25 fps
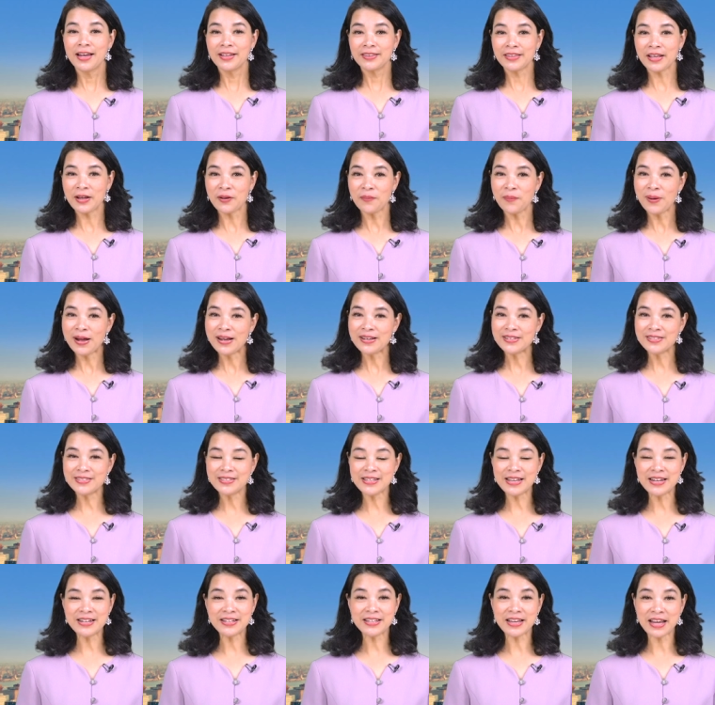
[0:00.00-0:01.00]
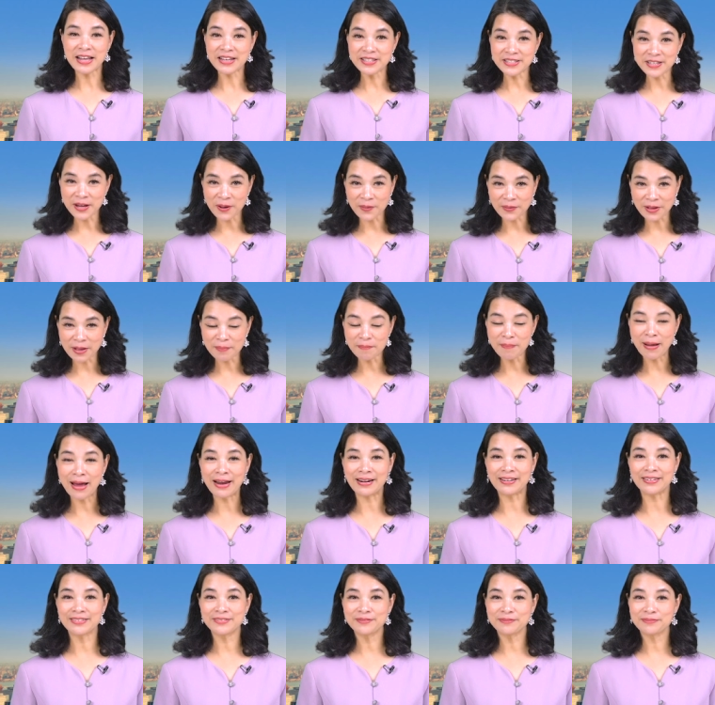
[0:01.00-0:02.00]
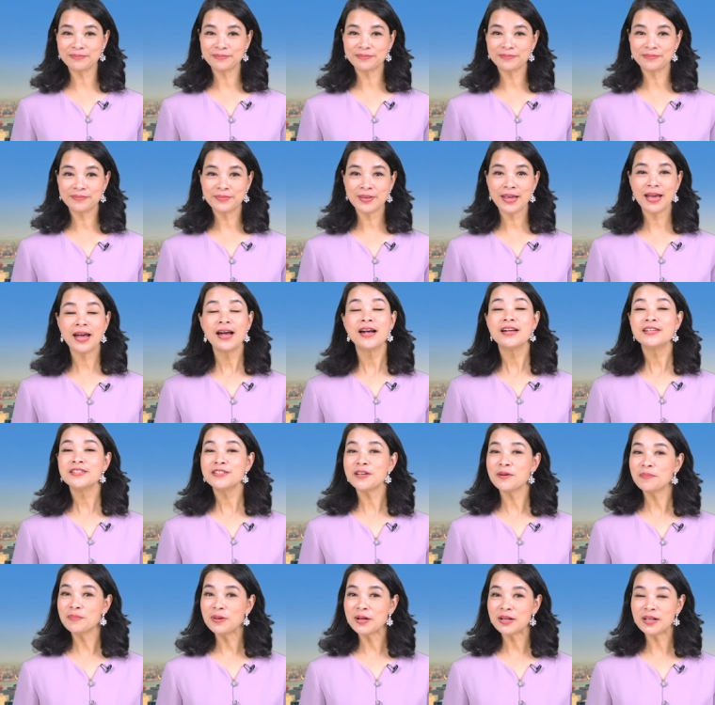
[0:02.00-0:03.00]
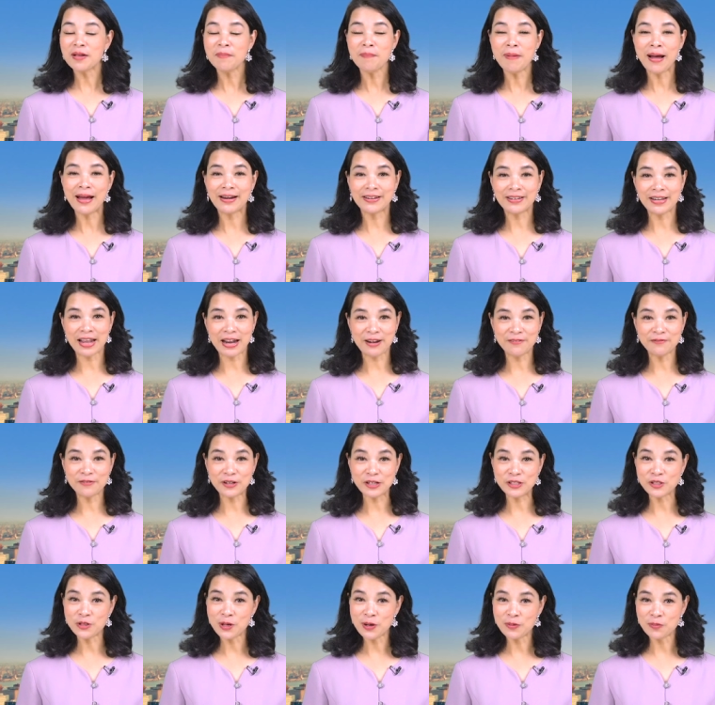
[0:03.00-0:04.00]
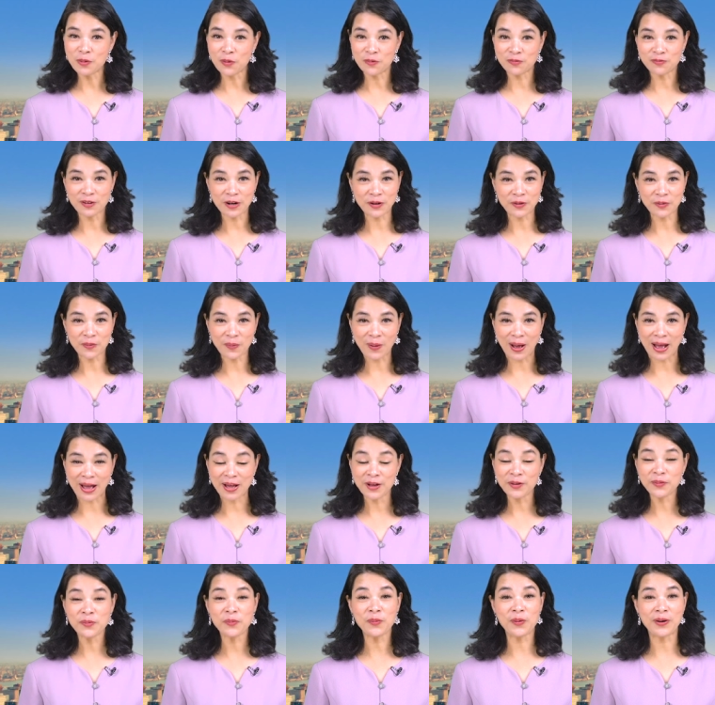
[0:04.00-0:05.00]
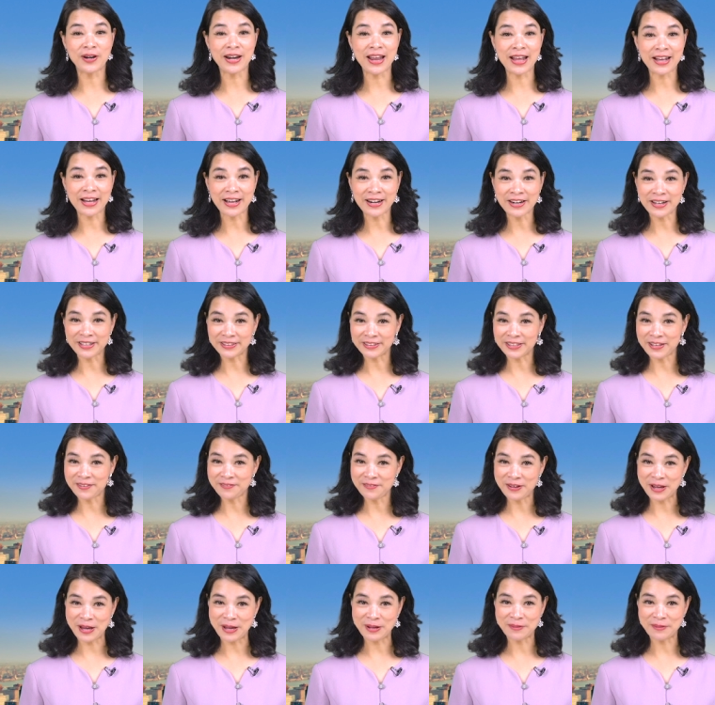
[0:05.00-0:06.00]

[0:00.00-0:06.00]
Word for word: Thanh Hoa xin kính chào các bạn. Chào mừng các bạn đến với chuyên mục văn hóa của DKN TV.